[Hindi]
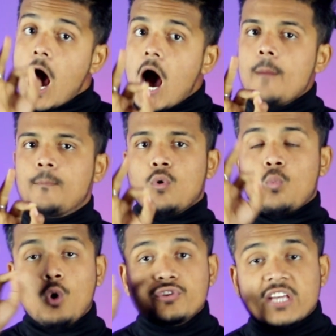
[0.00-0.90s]
अब
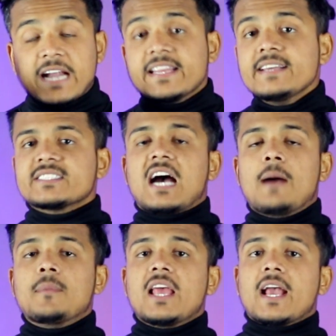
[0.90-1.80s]
वो सेटिंग्स
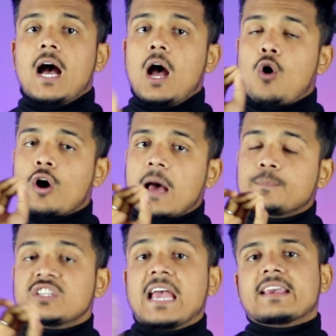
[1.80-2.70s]
कहां मिलेगा और
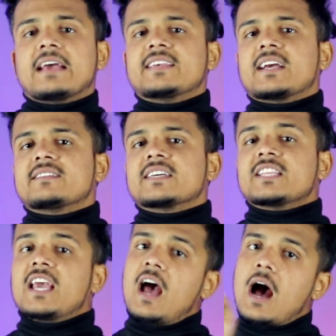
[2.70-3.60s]
आप चेक कैसे कर
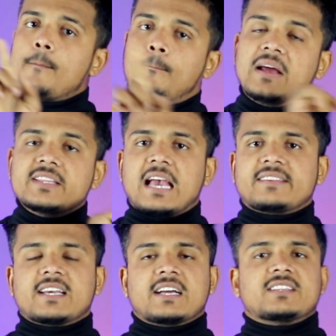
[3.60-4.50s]
सकते हैं आप बंद
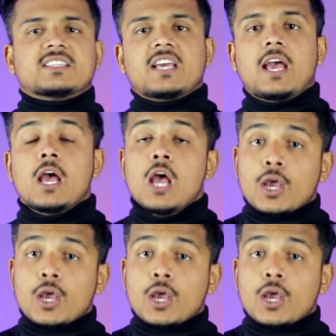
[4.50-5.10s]
कैसे कर सकते हैं